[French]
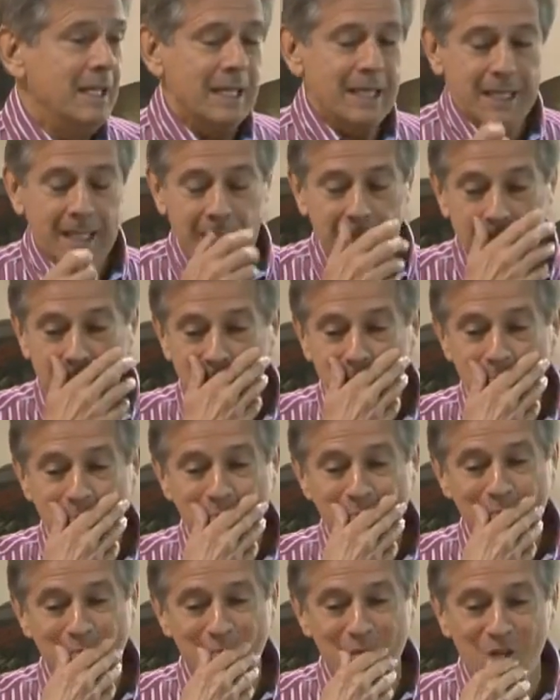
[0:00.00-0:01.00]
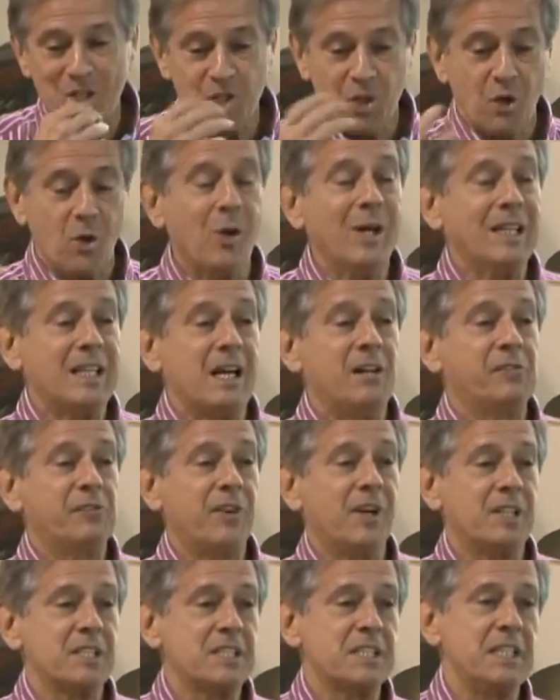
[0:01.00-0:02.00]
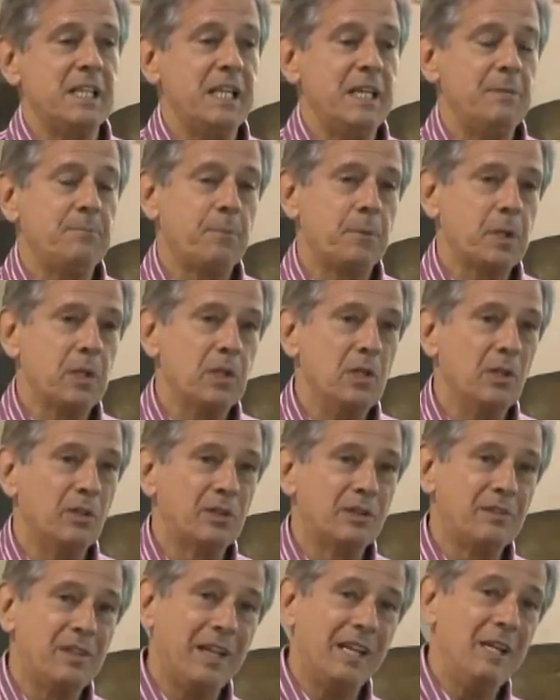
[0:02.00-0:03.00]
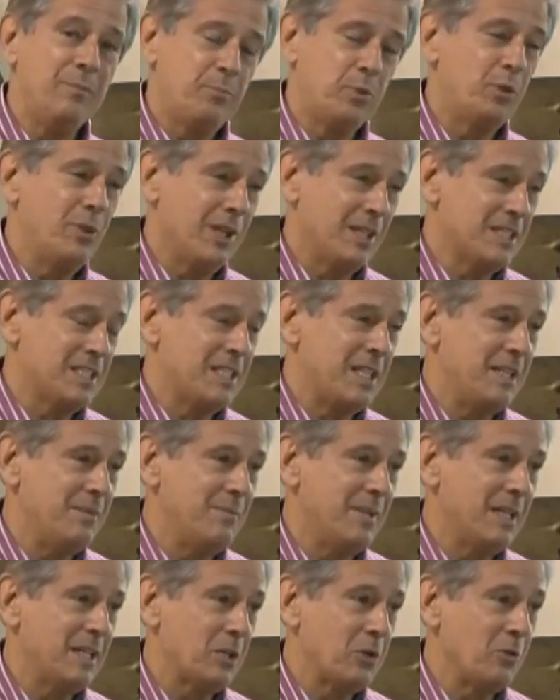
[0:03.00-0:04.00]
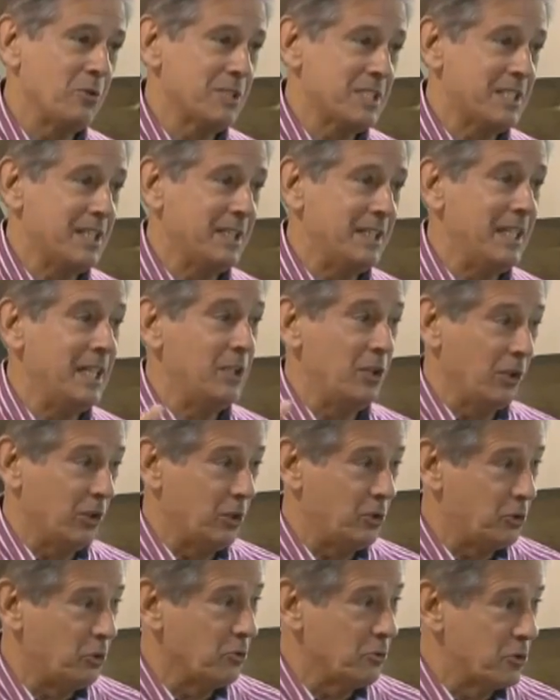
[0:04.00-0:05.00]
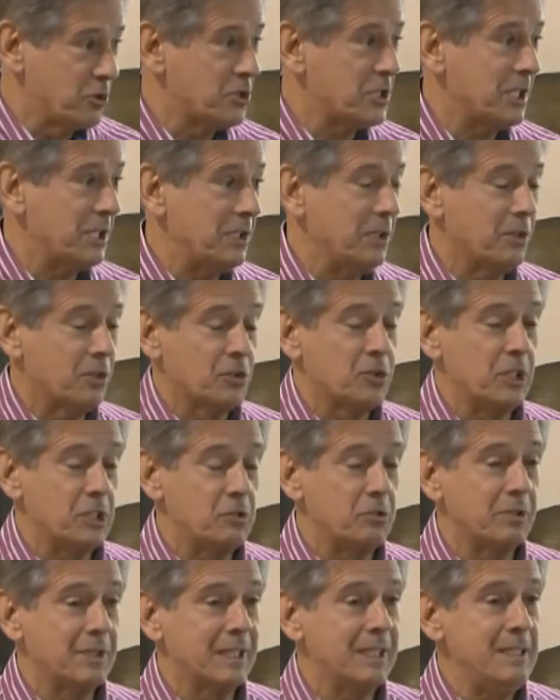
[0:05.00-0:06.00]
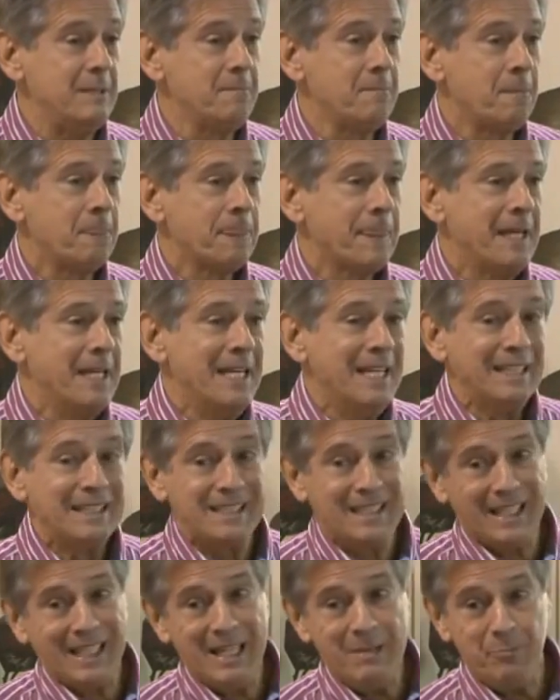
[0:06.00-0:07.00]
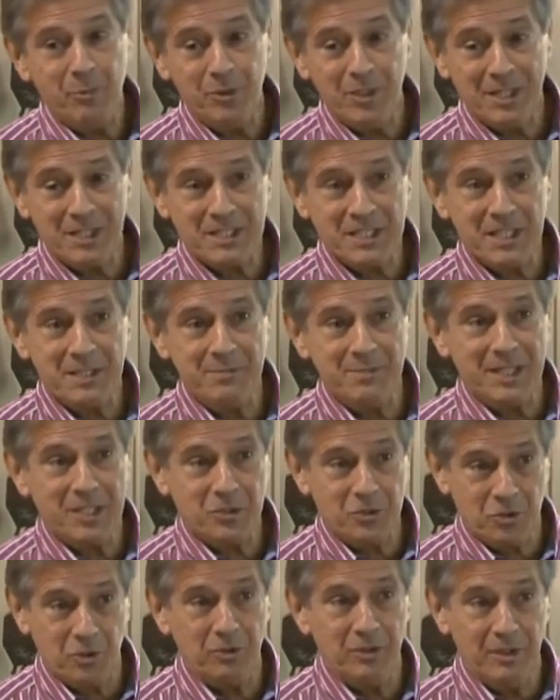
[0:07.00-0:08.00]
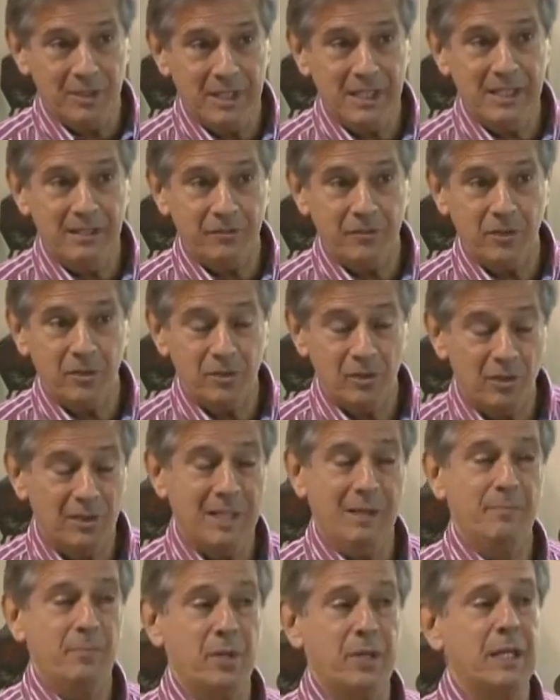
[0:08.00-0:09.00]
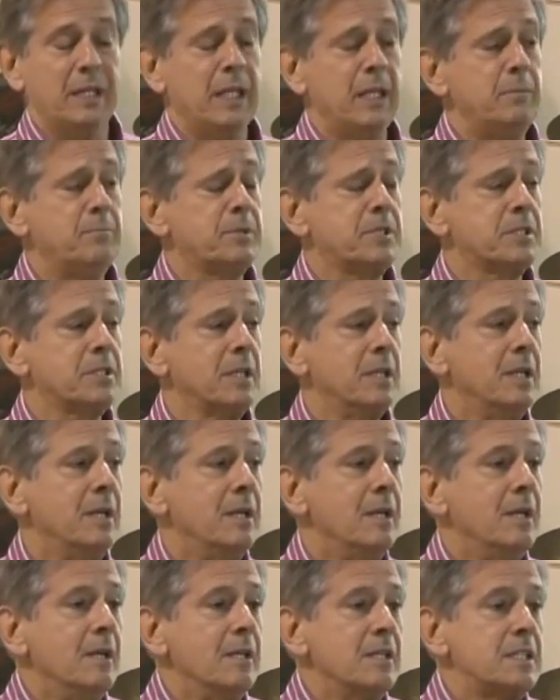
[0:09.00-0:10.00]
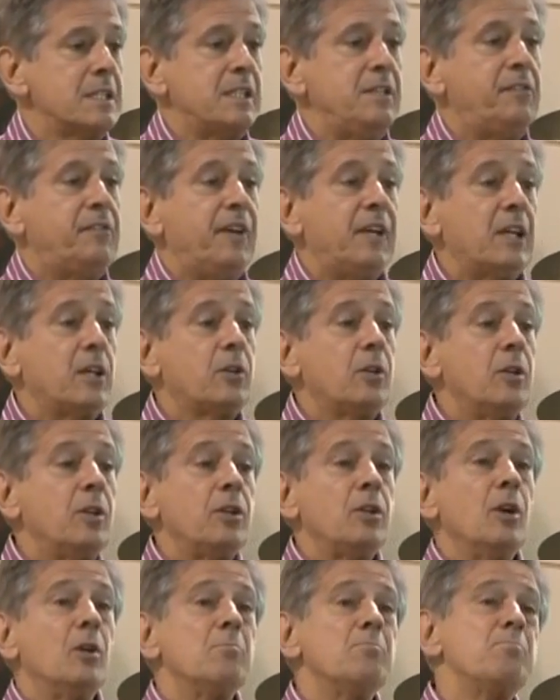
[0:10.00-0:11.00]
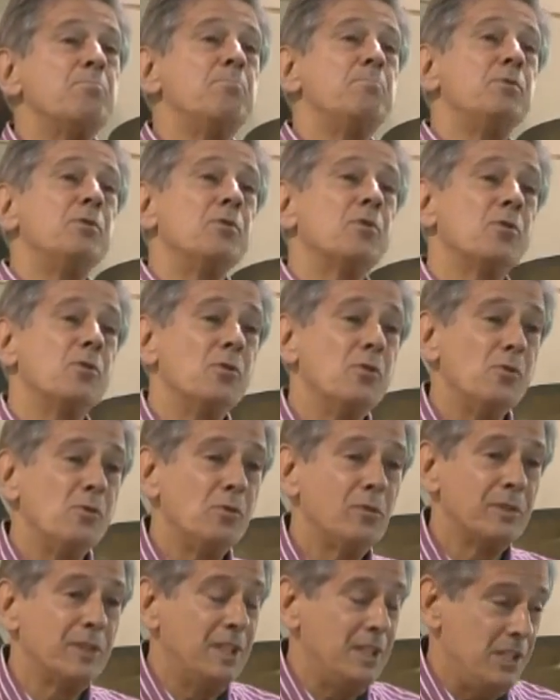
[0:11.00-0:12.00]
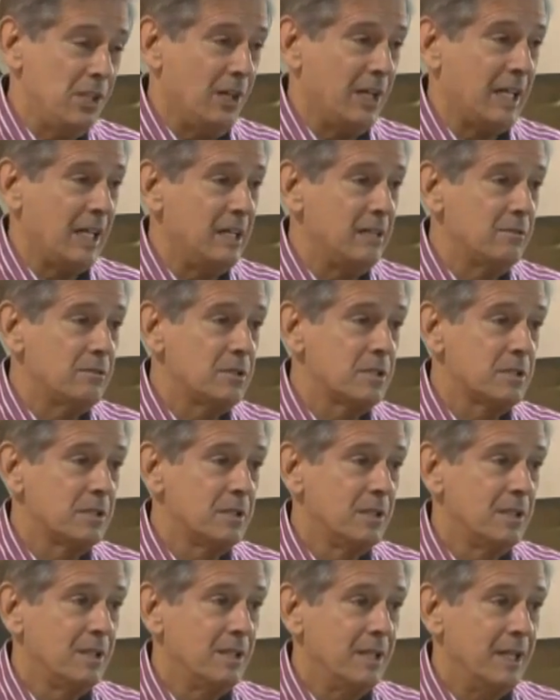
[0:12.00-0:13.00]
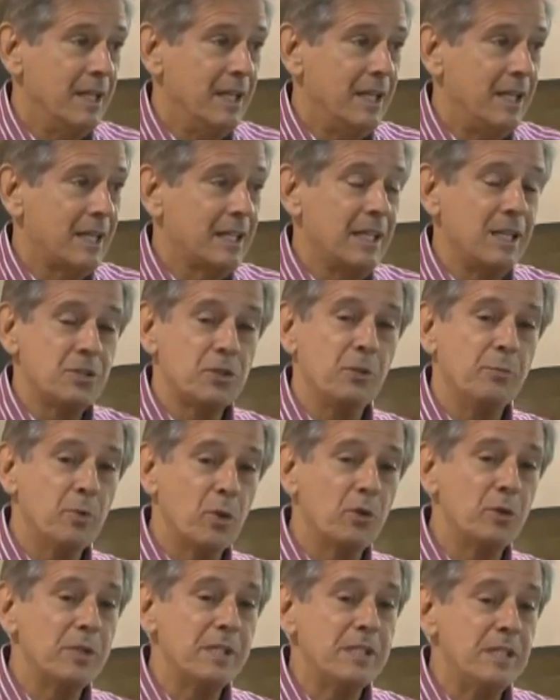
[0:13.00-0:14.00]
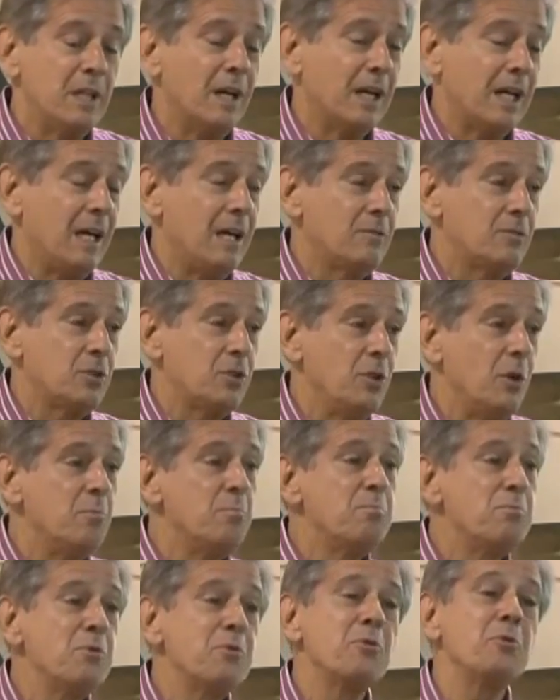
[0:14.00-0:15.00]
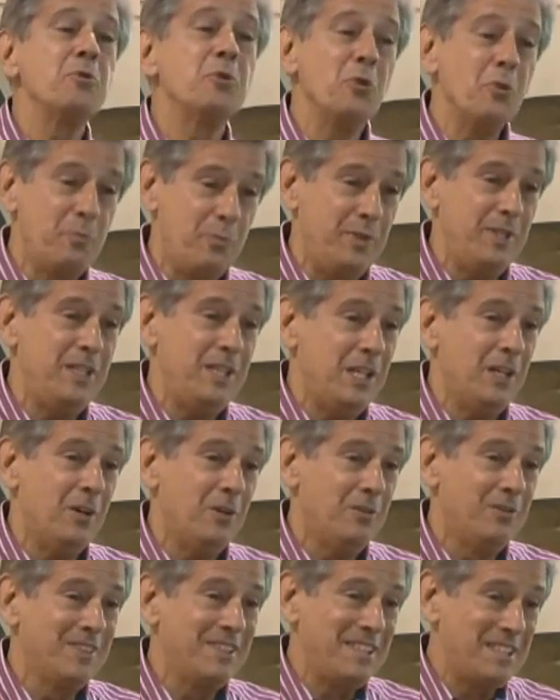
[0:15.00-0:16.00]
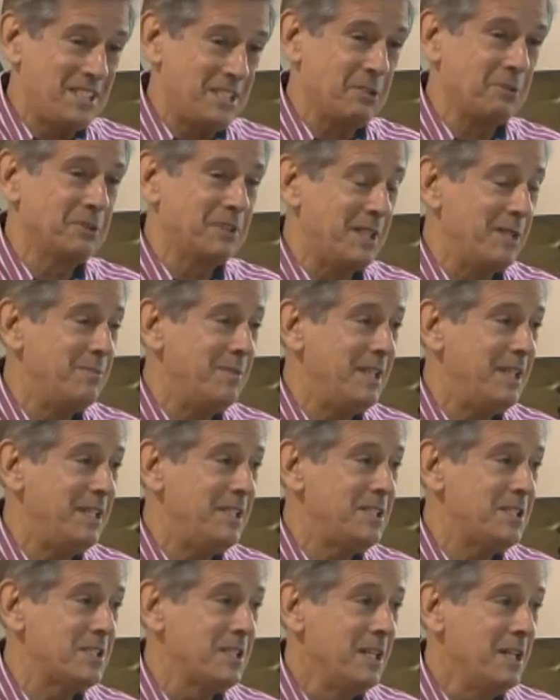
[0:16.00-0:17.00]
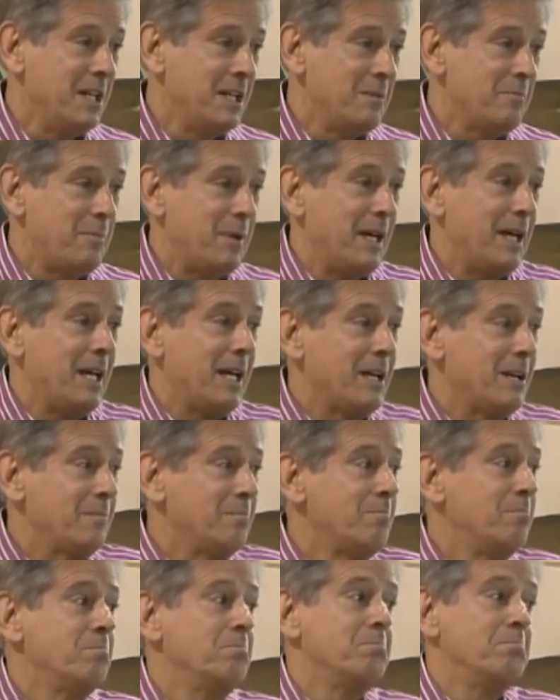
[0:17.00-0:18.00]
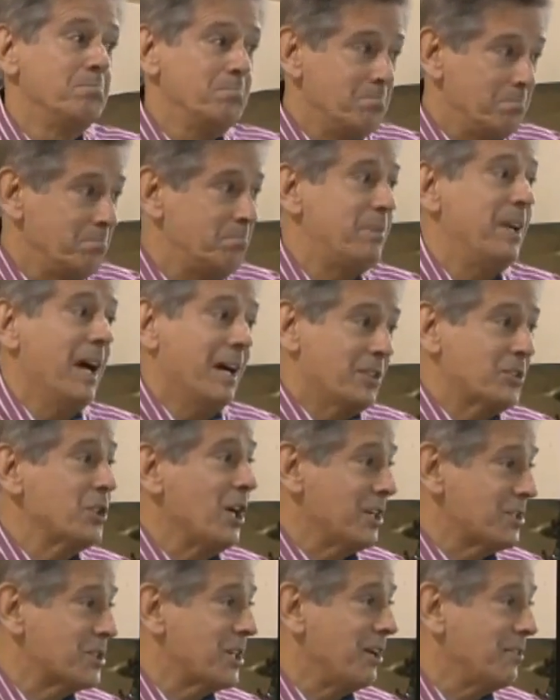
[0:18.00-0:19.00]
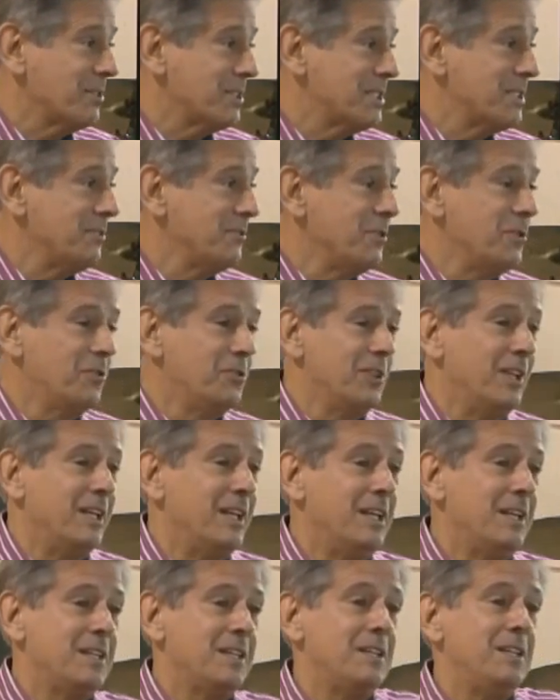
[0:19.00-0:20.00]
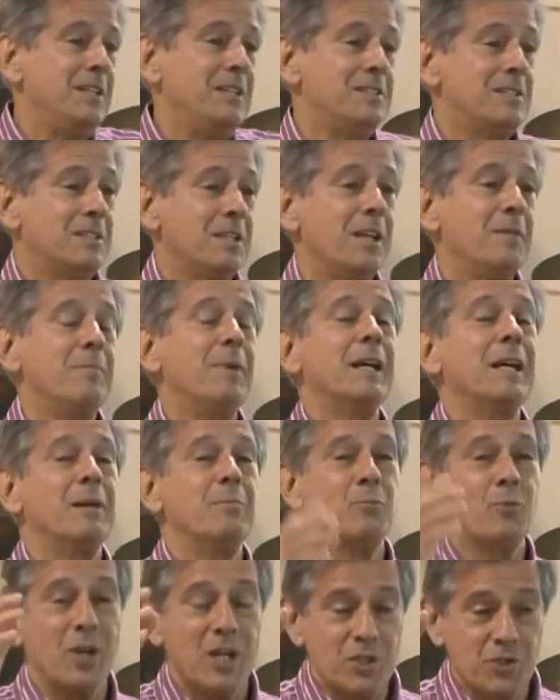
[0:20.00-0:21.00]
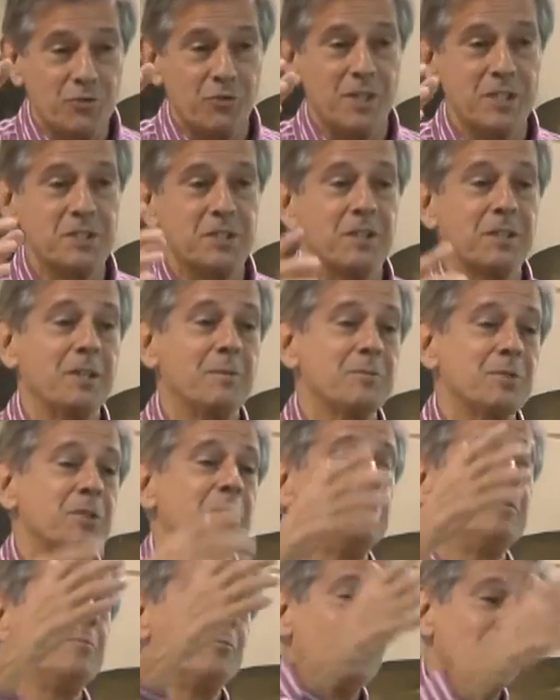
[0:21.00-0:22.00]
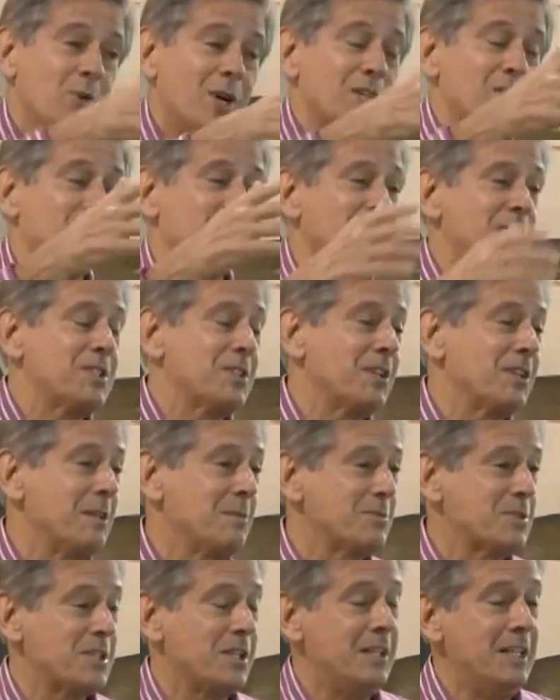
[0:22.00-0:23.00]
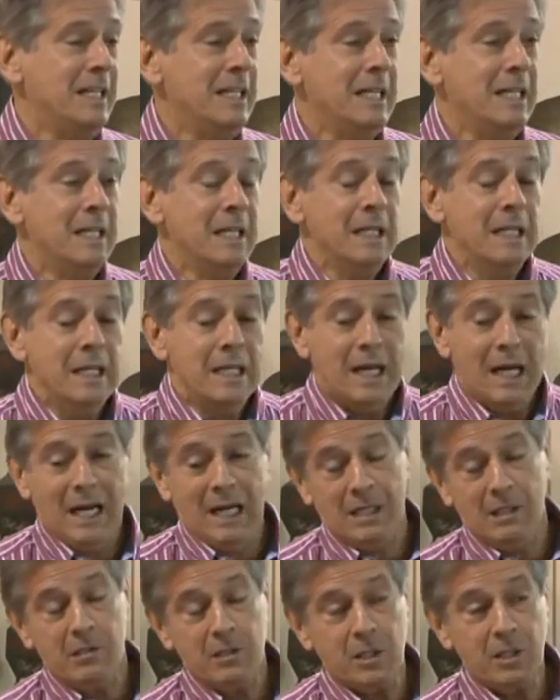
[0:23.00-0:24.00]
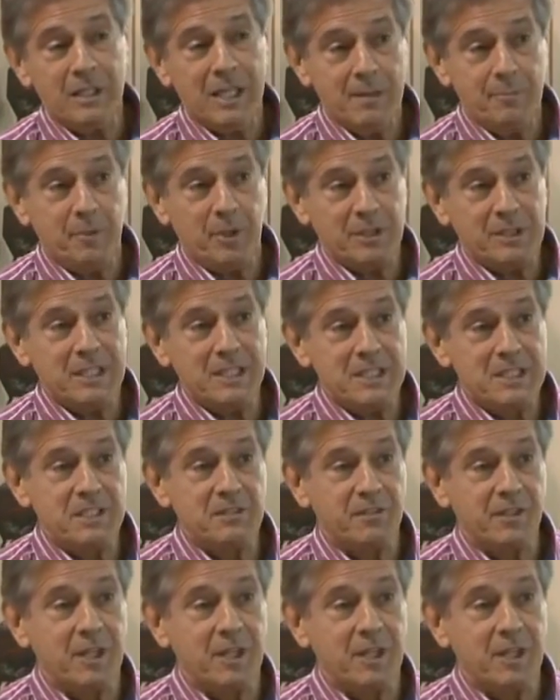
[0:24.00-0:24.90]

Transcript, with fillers: Et je crois qu'en français, il y a très peu d'enseignements concernant le retour du Seigneur Jésus-Christ, très peu d'enseignements sur le livre de l'Apocalypse, ce qui fait qu'il y a beaucoup d'ignorance. Et quand il y a beaucoup d'ignorance, il y a beaucoup d'opinions qui sont émises par Pierre-Jean-Jacques, si vous voulez, qui dit ben moi je vois ça comme ça, moi je vois ça comme ça. Alors que l'important, c'est